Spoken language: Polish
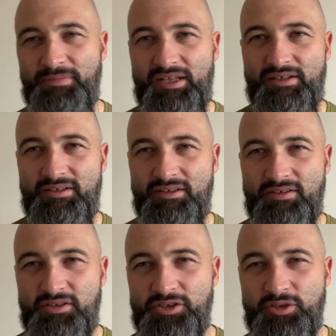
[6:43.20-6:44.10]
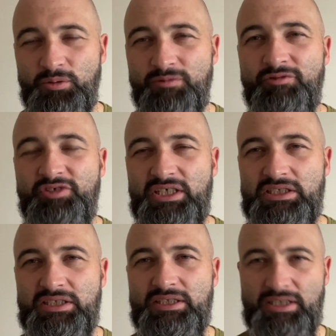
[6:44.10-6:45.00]
e, Żydów
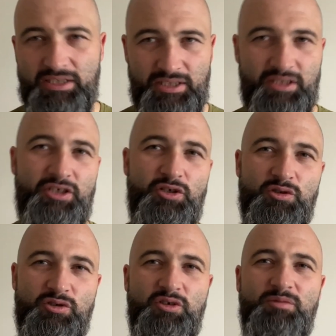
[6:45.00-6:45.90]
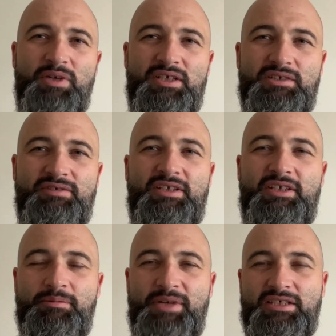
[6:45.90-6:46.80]
ówczesnych. Jerozolima,
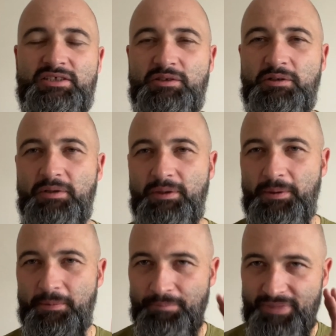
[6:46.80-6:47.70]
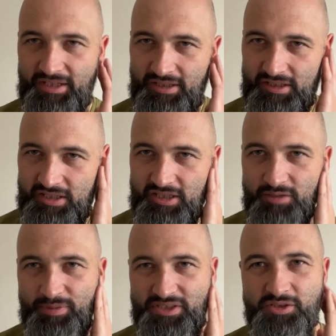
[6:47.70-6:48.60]
święte miasto. I kiedy
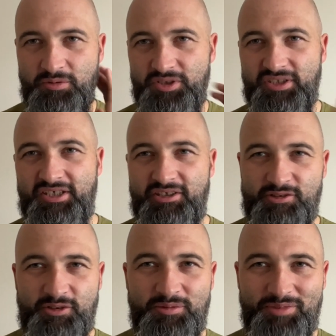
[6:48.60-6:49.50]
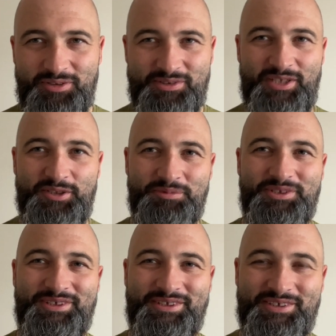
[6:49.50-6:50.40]
patrzyło się na Jerozolimę, to za czym
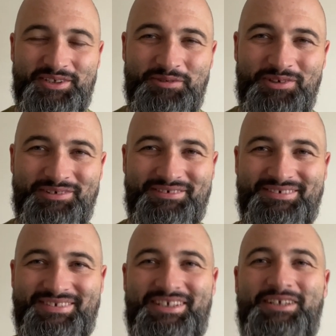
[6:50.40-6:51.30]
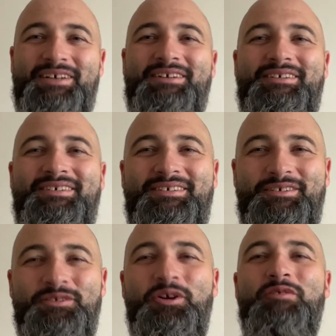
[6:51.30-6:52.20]
się tęskniło? Za
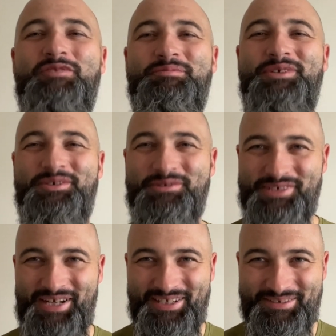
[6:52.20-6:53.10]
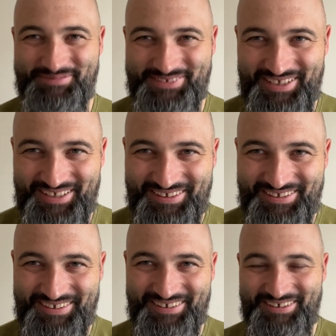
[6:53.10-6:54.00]
nowym Jeruzalem, za
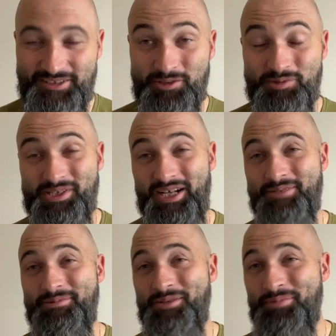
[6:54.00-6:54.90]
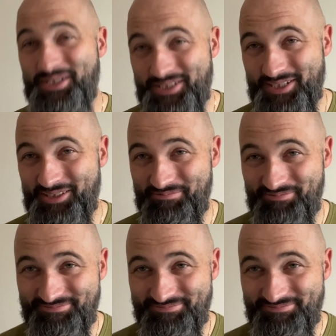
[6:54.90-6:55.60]
Jeruzalem niebieskim.